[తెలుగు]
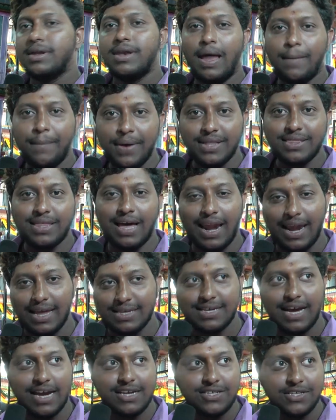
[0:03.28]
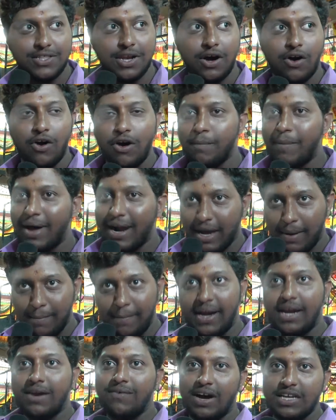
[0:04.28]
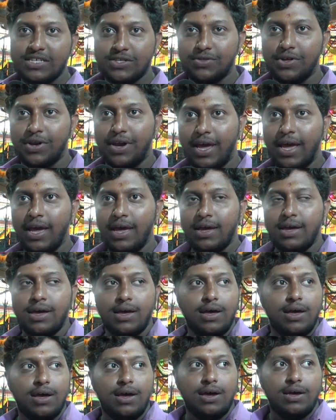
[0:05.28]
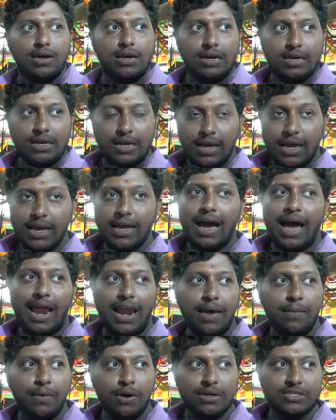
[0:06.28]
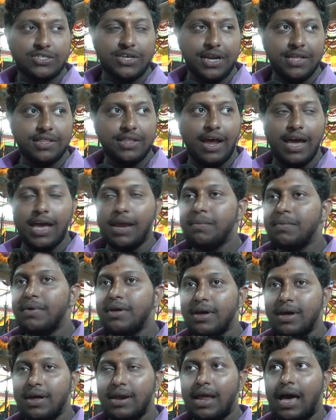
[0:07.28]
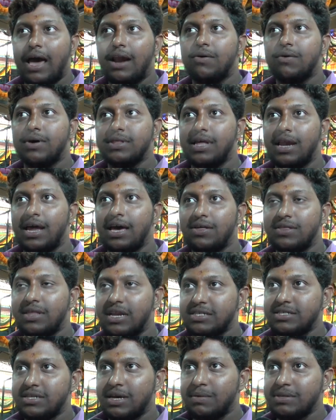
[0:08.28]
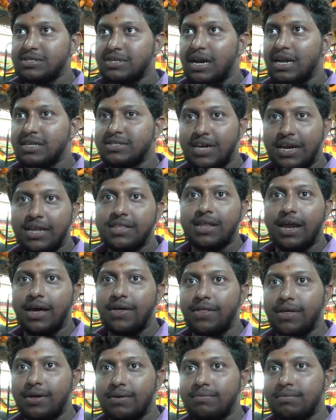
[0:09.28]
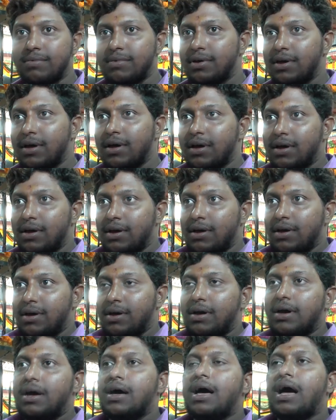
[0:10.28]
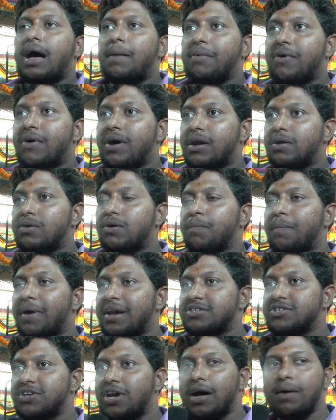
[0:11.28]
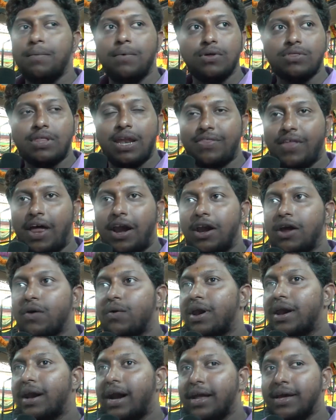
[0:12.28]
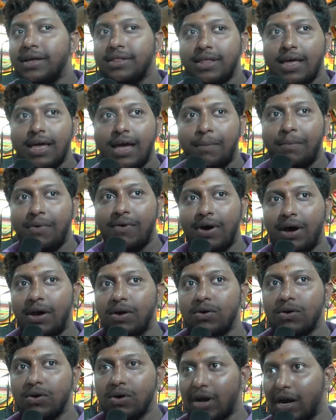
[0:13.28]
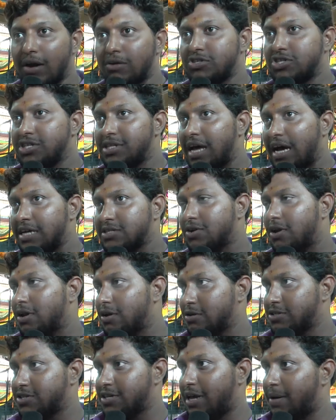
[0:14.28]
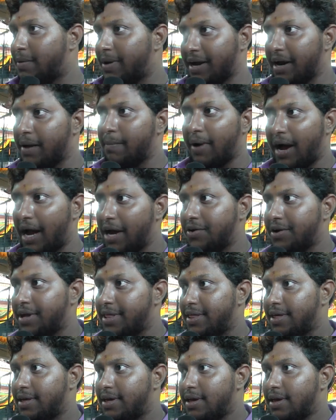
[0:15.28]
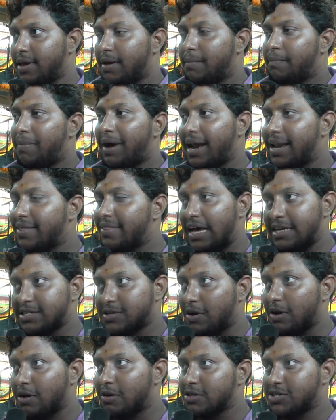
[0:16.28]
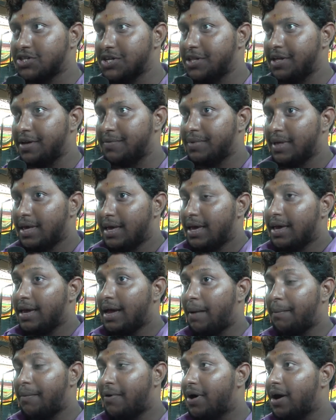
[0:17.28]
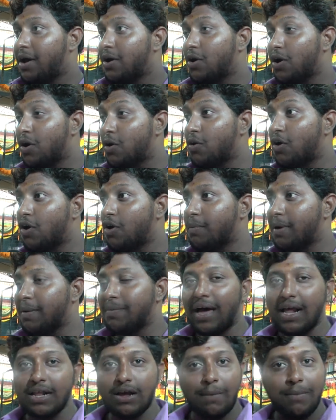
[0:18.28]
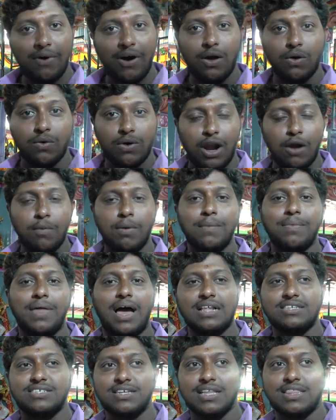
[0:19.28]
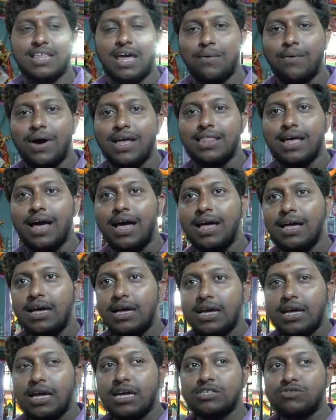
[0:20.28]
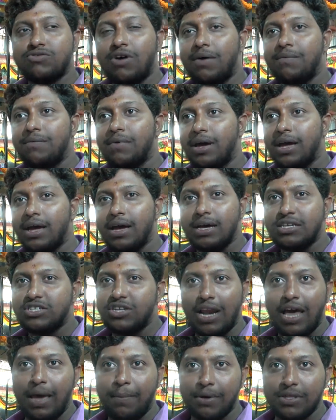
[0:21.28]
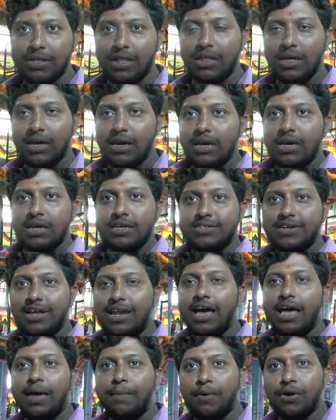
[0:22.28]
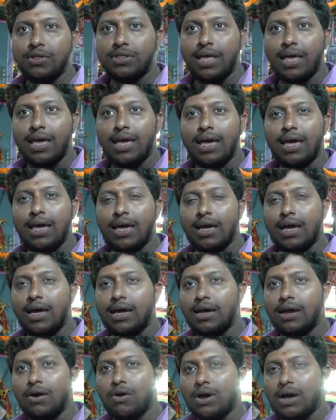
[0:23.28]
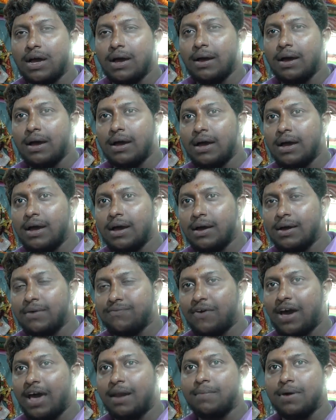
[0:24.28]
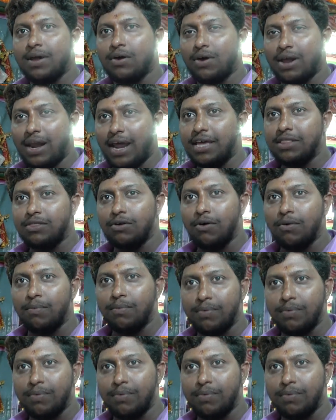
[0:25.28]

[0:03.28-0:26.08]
నా పేరు తాళ్ళ సాయి చంద్రగౌడ్ బల్గంపేట నివాసితుని ఈ ఆలయం యొక్క చరిత్ర ఎనిమిది నాలుగు వందల ఐదు వందల సంవత్సరాల చరిత్ర ఇది అమ్మవారు పరశురాముడు తన తండ్రి ఎవరని అడిగితే అమ్మవారు ఇక్కడ వచ్చి దాచుకొని వస్తుంది అనమాట ఇక్కడ బావి ఉంటుంది బావిలో దాచుకోనికి వచ్చింది ఇక అమ్మవారు కూడా ఉగ్రరూపం దాల్ అమ్మవారు ఉగ్రరూపం దాల్చిన తర్వాత ఇక స్వామి శిల అయిపోతుంది శిల అయిపోతే ఒక ఫార్మర్ ఒక రైతు